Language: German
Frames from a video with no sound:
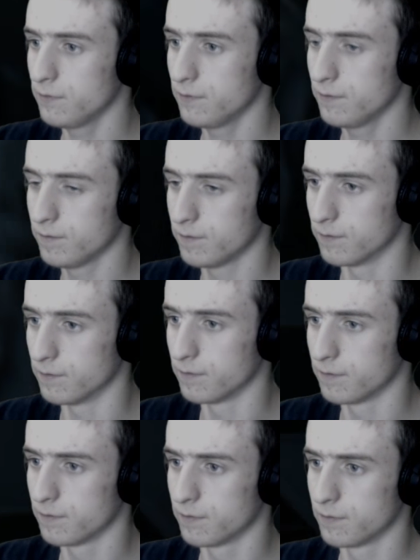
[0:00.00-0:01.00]
Hm.
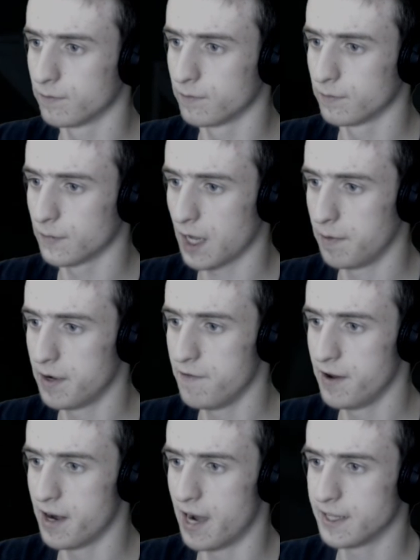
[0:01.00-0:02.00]
Kann man die
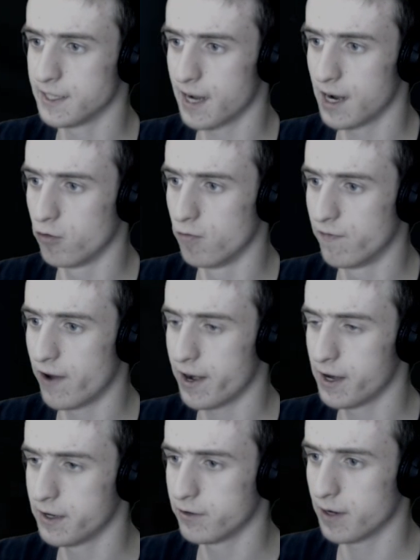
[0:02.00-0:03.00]
irgendwie in Einzelteile
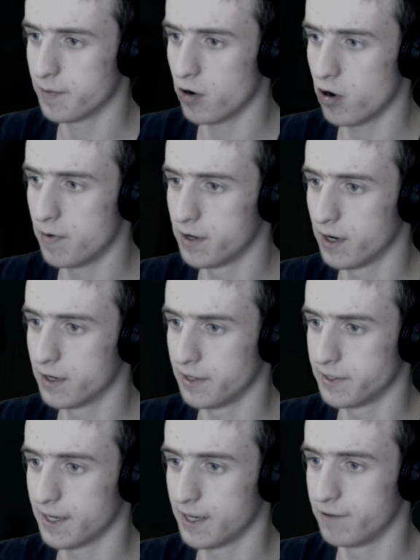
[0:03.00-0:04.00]
umwandeln oder braucht man die dann
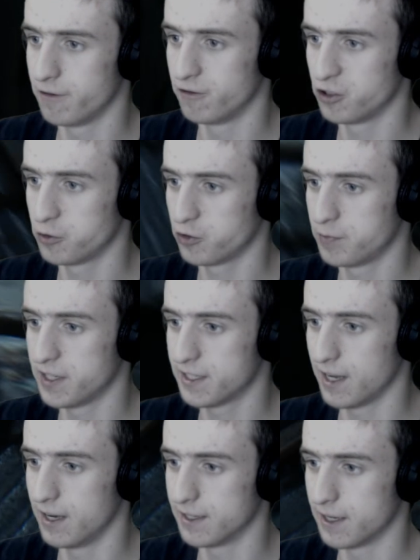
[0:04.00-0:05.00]
tatsächlich für,
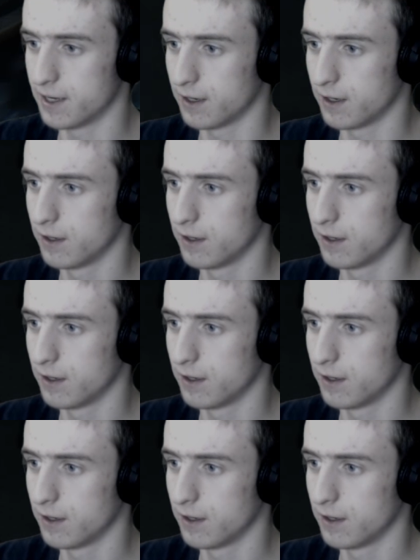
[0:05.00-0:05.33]
spezielle Sachen?